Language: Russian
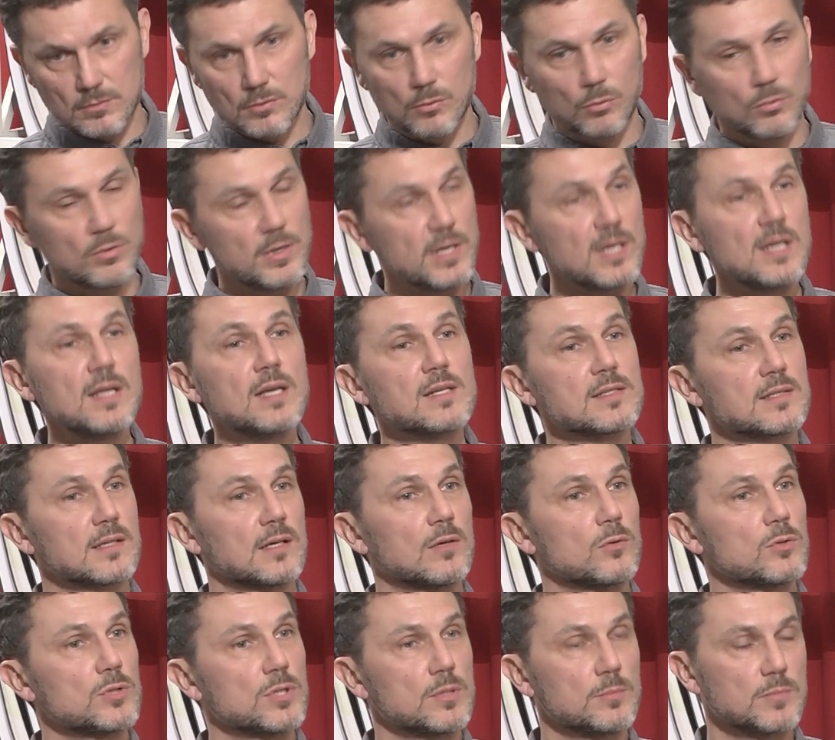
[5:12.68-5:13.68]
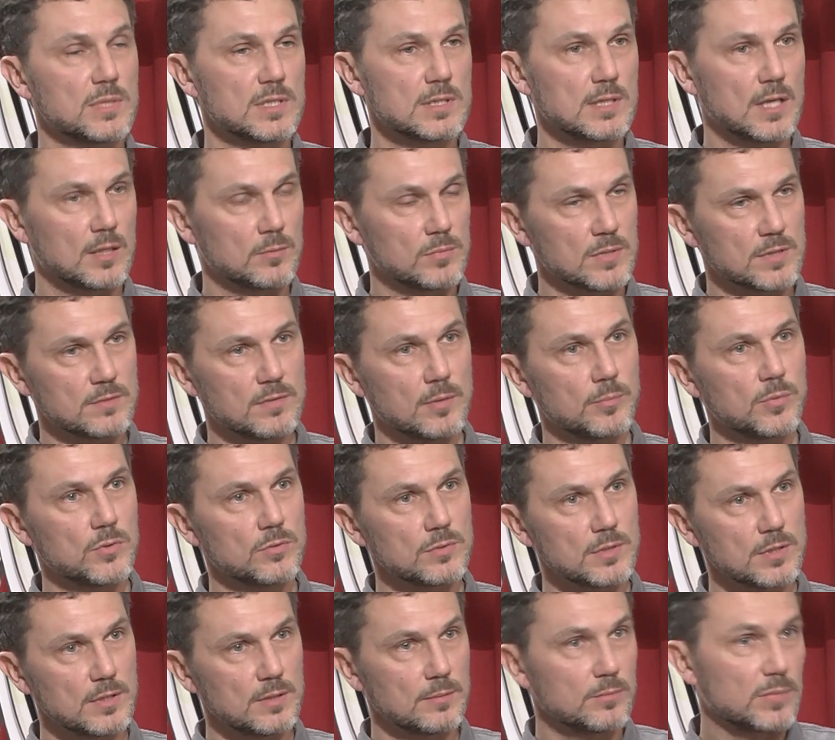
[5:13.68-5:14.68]
резко очень писать
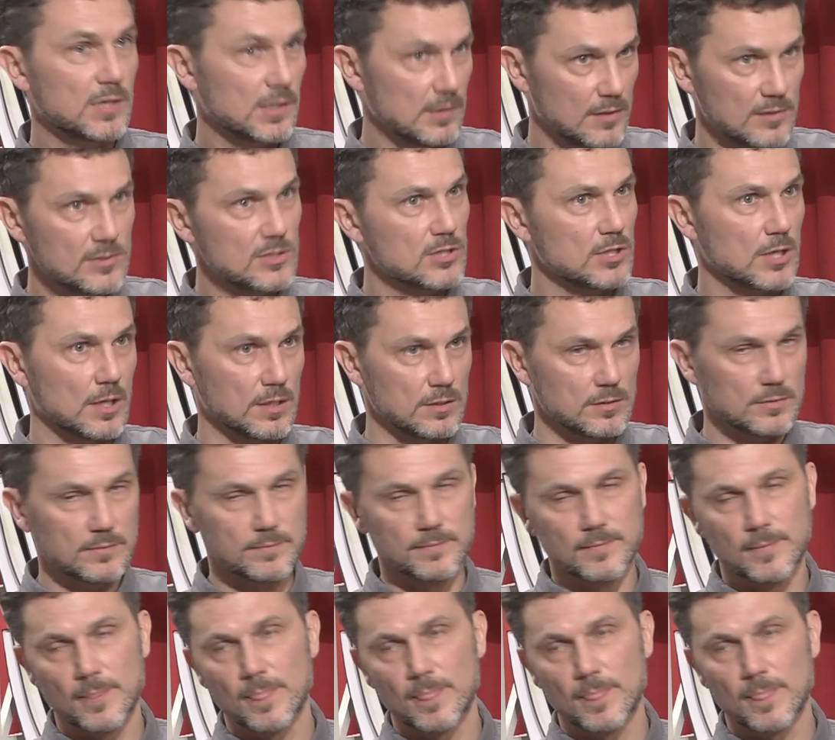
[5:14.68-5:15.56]
«Москва-петушки», продолжать.